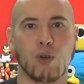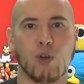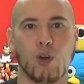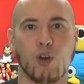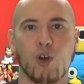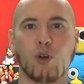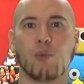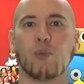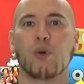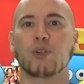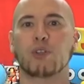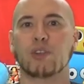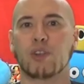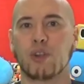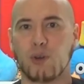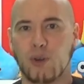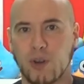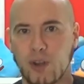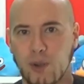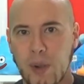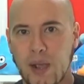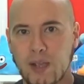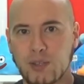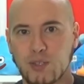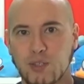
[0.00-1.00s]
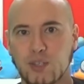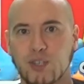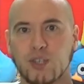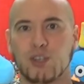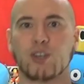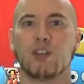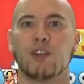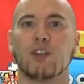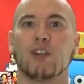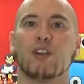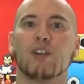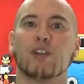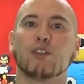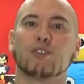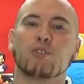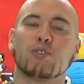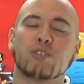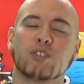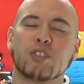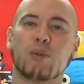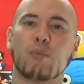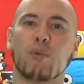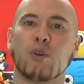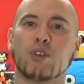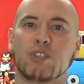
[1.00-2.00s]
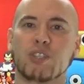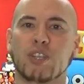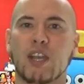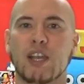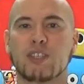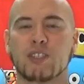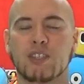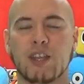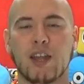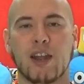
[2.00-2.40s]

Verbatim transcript: 思っておりますそしてもしかしたら